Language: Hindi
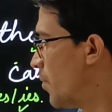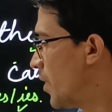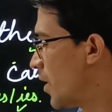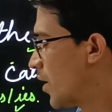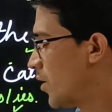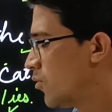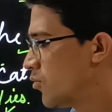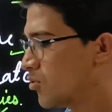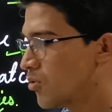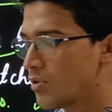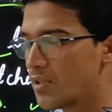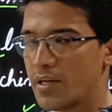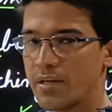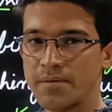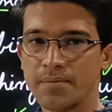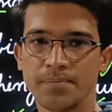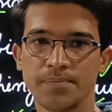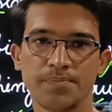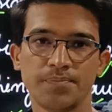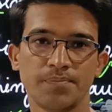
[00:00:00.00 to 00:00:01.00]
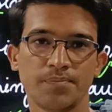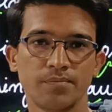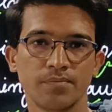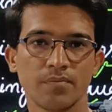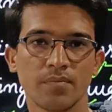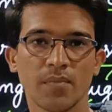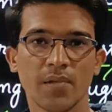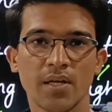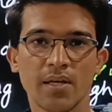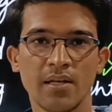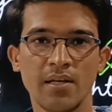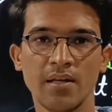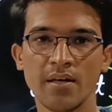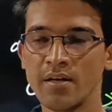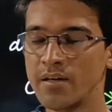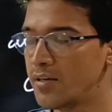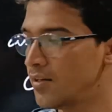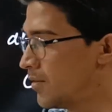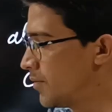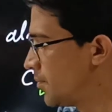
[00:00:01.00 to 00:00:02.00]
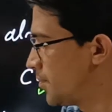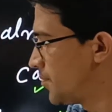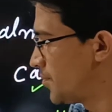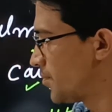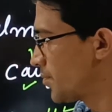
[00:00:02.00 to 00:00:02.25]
मे का यूज होता है क्लियर इट